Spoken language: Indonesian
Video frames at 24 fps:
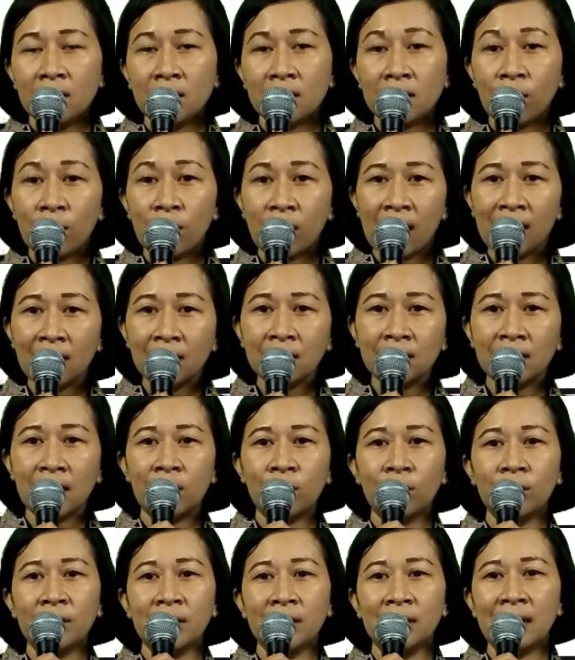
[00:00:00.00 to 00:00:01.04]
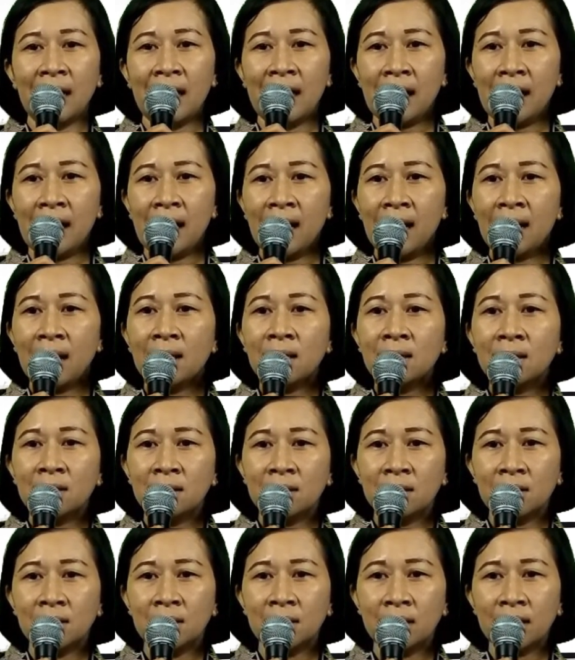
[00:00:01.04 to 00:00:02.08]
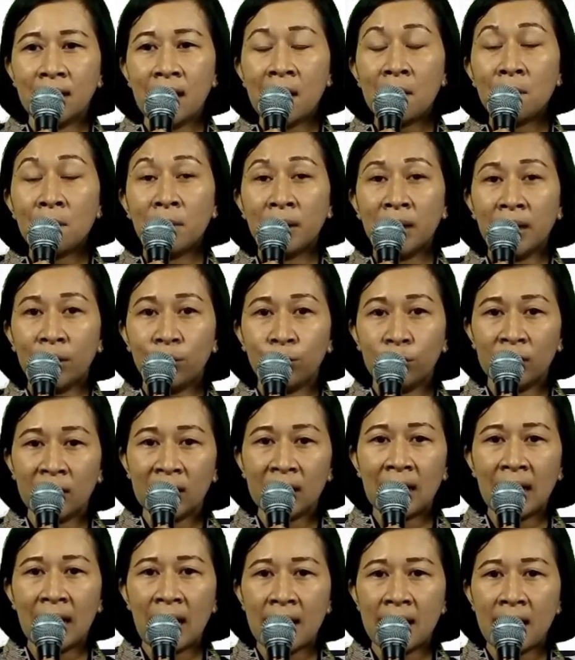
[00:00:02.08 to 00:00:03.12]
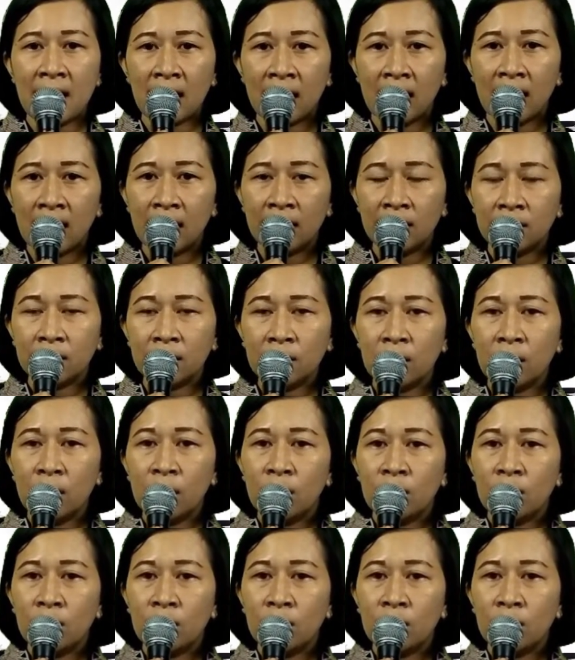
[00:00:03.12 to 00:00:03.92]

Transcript: Seorang calon tentara hendak mengikuti kelayakan